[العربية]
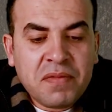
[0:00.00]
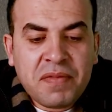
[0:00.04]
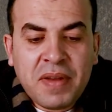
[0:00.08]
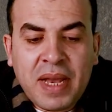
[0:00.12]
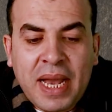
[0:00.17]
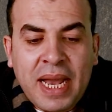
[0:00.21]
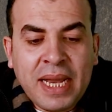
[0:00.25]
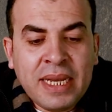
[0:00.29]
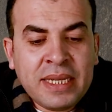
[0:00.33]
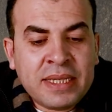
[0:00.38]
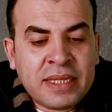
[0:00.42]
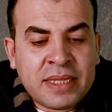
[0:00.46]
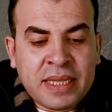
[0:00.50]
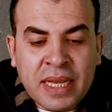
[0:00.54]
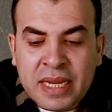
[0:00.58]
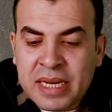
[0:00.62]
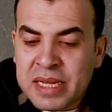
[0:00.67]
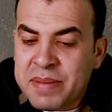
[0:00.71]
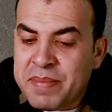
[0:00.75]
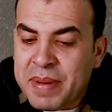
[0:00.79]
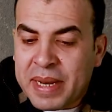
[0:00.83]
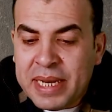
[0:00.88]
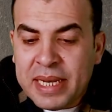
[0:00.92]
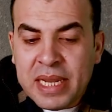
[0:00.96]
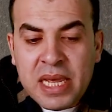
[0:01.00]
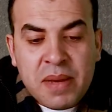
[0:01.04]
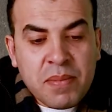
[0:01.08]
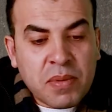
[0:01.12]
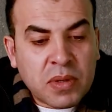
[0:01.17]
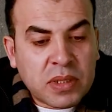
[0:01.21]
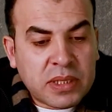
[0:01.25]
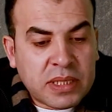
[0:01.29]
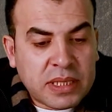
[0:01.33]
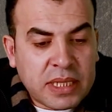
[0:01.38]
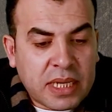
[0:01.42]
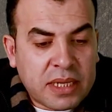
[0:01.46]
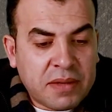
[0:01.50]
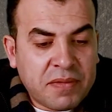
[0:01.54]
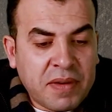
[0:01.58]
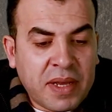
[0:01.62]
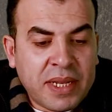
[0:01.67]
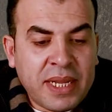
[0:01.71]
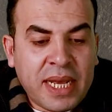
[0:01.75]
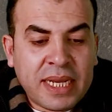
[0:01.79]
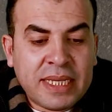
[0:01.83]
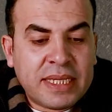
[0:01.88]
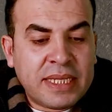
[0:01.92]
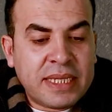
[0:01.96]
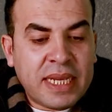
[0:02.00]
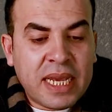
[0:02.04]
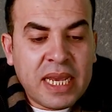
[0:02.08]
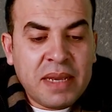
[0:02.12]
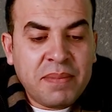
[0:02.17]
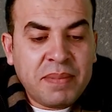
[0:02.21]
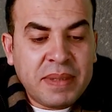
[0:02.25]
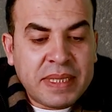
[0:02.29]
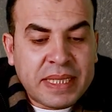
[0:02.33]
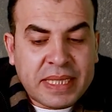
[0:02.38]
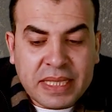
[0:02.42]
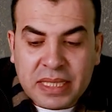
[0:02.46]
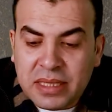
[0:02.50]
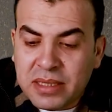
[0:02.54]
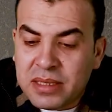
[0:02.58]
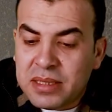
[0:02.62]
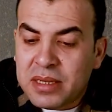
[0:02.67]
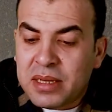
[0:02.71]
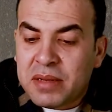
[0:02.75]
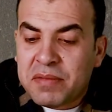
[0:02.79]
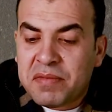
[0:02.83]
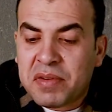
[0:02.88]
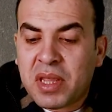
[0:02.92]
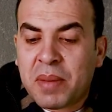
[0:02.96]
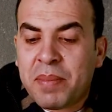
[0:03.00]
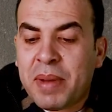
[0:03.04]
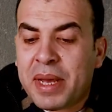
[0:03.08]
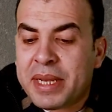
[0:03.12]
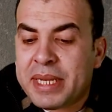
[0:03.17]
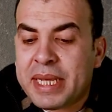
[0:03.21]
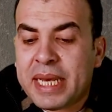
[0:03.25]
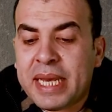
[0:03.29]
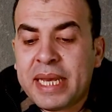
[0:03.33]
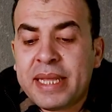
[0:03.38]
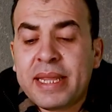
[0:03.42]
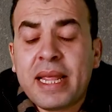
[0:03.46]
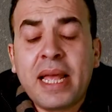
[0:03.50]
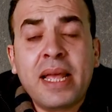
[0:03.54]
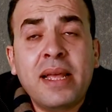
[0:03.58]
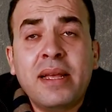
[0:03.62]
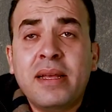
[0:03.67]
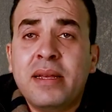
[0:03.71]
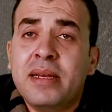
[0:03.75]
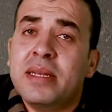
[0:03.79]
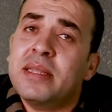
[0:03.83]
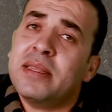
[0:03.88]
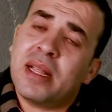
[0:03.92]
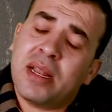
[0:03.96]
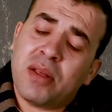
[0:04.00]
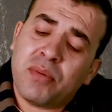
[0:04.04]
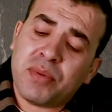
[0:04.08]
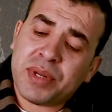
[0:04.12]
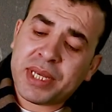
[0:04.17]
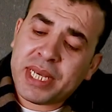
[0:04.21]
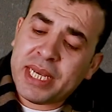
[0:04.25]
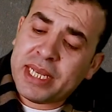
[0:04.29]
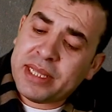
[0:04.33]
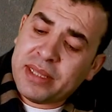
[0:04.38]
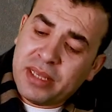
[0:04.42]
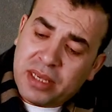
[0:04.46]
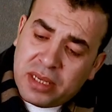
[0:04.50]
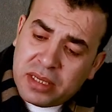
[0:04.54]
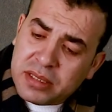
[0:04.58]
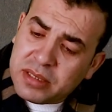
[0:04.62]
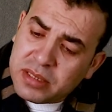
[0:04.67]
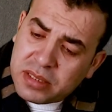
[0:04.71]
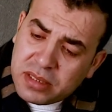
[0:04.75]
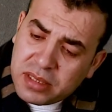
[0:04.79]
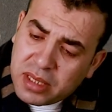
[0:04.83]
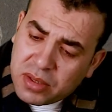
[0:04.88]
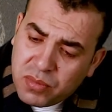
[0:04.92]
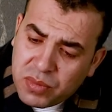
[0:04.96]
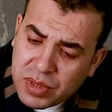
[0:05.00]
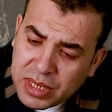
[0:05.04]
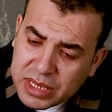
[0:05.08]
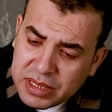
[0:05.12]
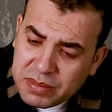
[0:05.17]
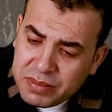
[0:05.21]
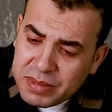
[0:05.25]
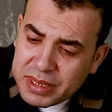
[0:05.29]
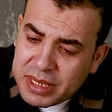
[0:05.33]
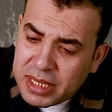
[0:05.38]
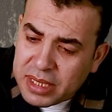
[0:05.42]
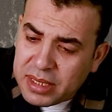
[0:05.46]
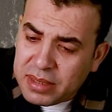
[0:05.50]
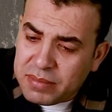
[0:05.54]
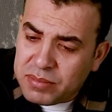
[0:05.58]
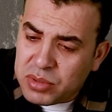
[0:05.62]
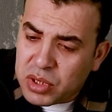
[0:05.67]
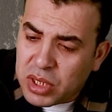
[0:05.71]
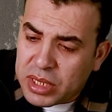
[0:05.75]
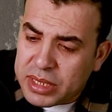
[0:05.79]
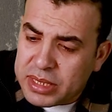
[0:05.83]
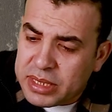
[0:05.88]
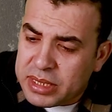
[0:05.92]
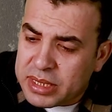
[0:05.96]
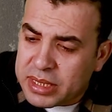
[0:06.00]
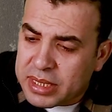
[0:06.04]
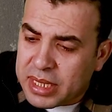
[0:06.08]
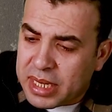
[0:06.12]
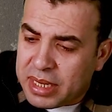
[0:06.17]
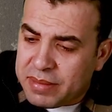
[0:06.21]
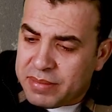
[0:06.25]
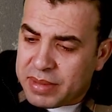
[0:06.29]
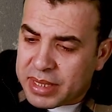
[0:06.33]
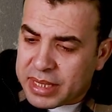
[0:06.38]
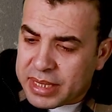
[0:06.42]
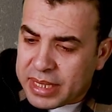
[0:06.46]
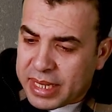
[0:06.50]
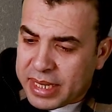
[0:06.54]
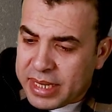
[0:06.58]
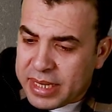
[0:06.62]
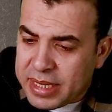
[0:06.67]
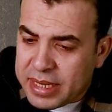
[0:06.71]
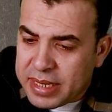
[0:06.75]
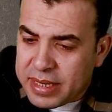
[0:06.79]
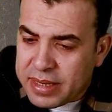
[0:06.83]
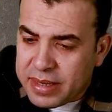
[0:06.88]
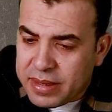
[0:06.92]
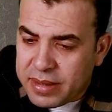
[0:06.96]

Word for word: فعايز تقريبا ليبلز يعني فاحنا عايزين اي بي سي فطبعا ايه ده انت لو رجعت حصتك ورسمتك مش عايزين الكلام يا جدعان